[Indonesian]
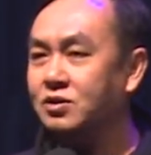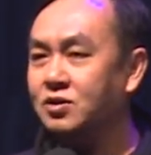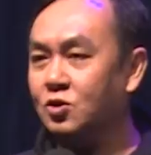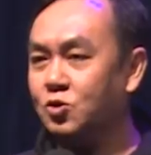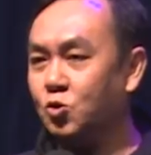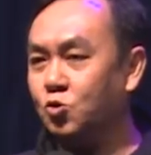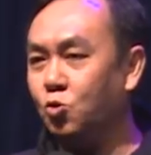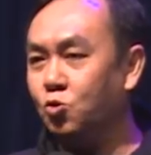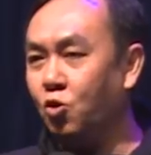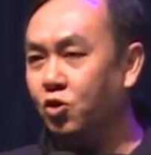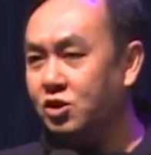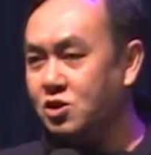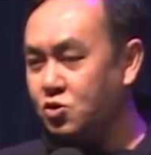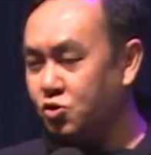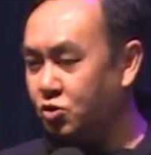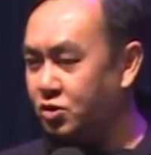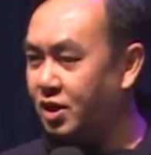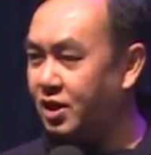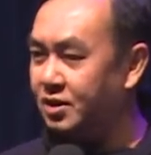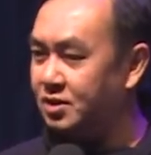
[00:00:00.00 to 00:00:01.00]
yang sesungguhnya
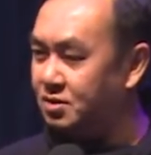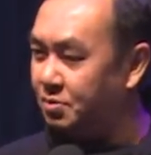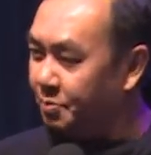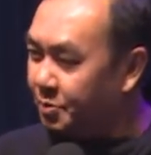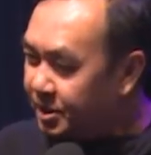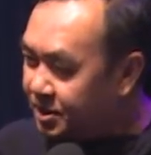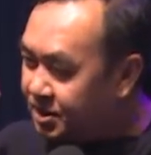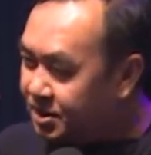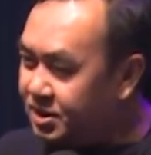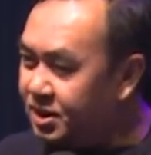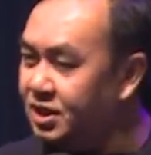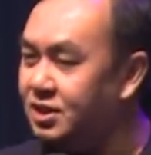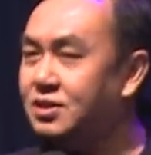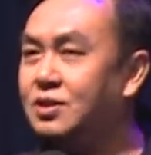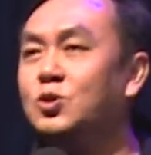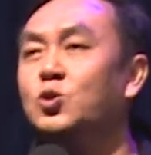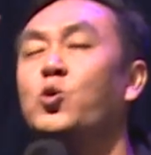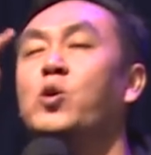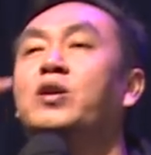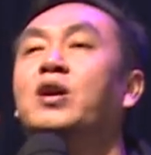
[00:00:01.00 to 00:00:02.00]
saudara sebersih
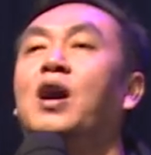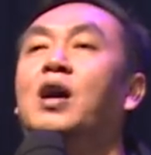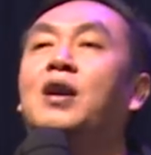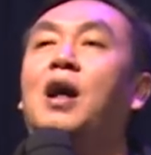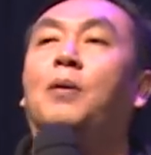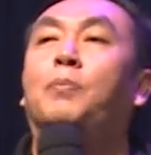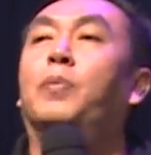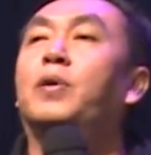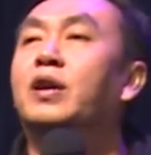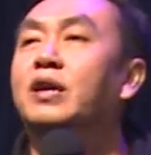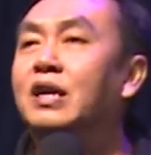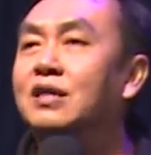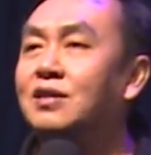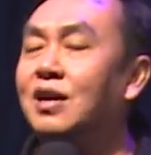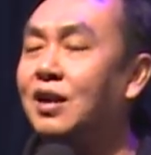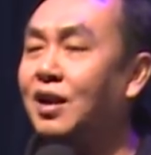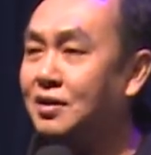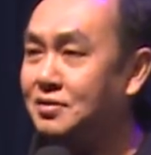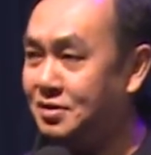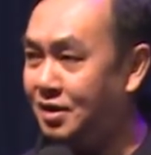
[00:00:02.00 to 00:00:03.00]
sesuai dengan apa yang
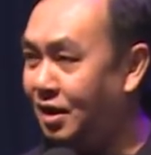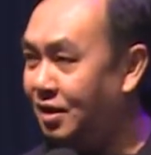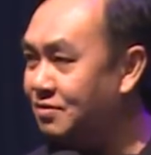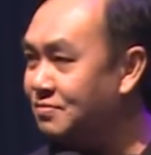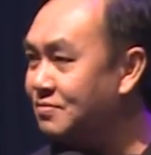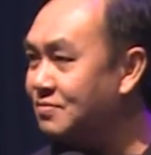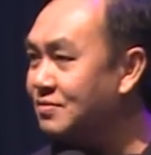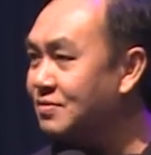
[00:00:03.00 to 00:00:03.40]
kita rasa?